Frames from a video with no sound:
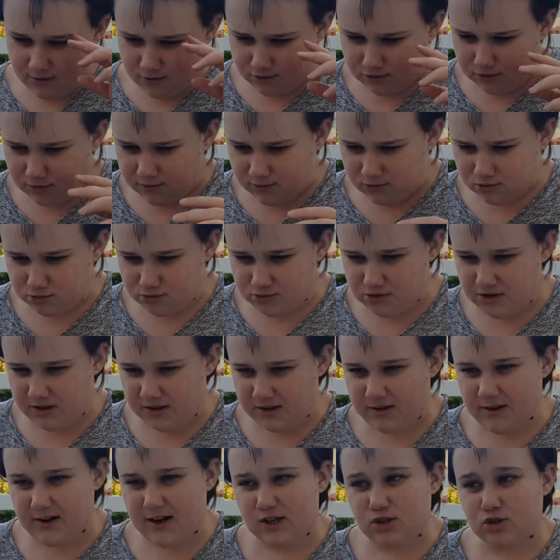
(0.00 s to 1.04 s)
On se retrouve aujourd'hui
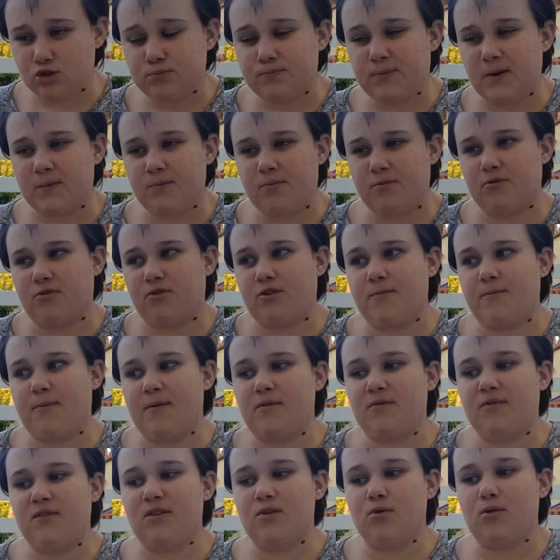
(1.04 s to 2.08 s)
sans la choupette, puisque c'est pas
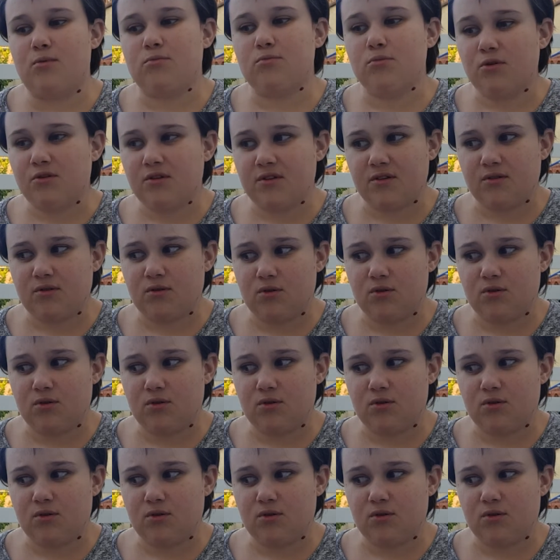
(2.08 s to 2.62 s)
une vidéo unboxing,